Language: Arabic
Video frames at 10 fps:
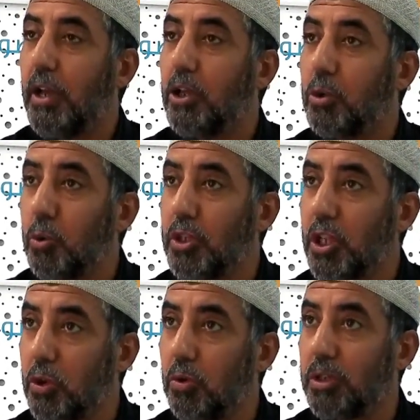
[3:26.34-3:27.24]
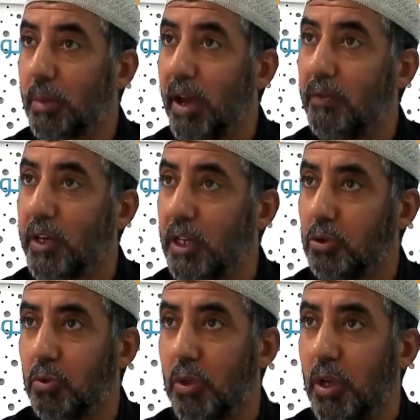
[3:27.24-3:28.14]
هل التونسي اليوم شبعان في
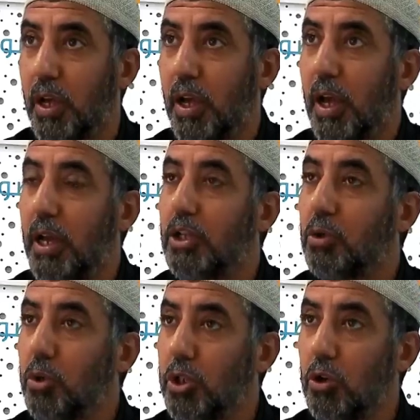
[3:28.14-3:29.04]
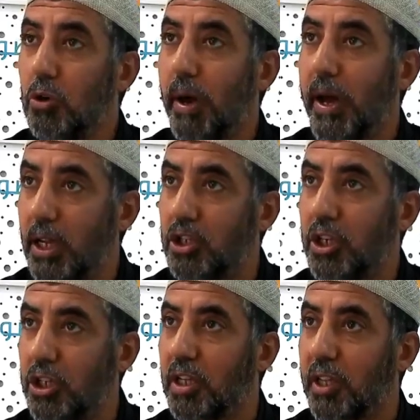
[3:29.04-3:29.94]
كرشه هل التونسي اليوم عايش
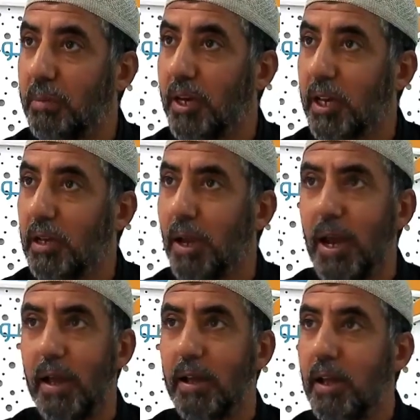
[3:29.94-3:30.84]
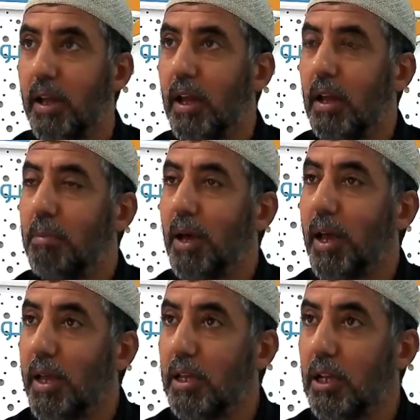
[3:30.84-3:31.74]
عيشه طيبه كريمه لا ما
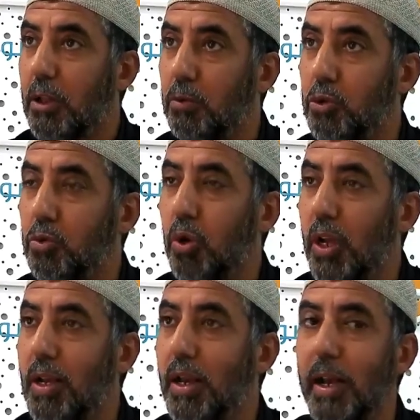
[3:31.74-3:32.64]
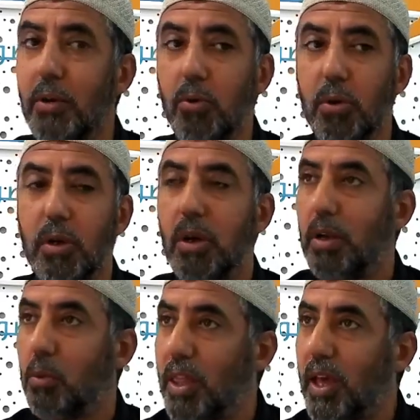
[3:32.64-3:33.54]
غيرت الوجوه إلا لأنه
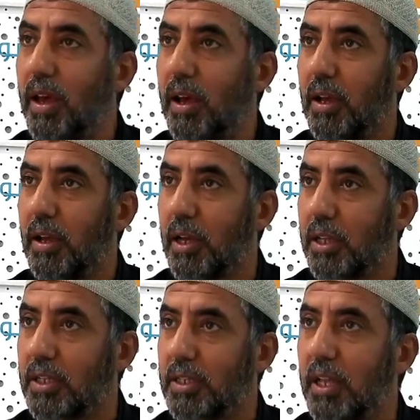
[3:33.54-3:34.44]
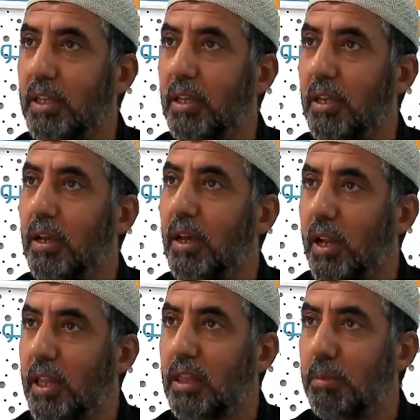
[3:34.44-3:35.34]
الوضع الاقتصادي
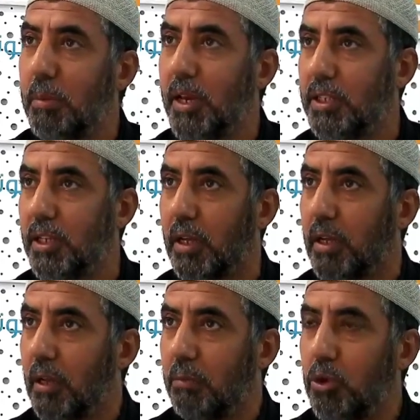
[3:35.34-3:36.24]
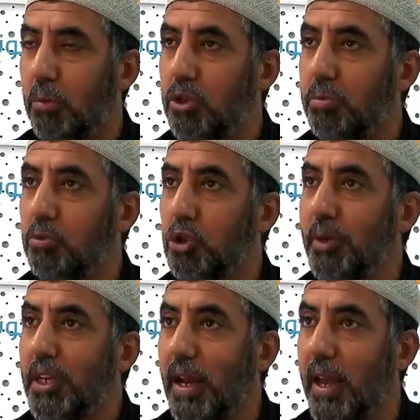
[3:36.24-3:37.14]
رث ببلادنا
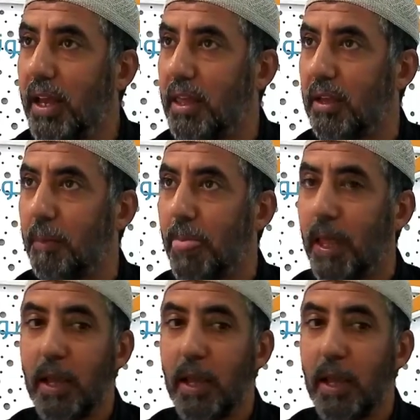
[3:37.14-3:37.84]
مجمعين على هذه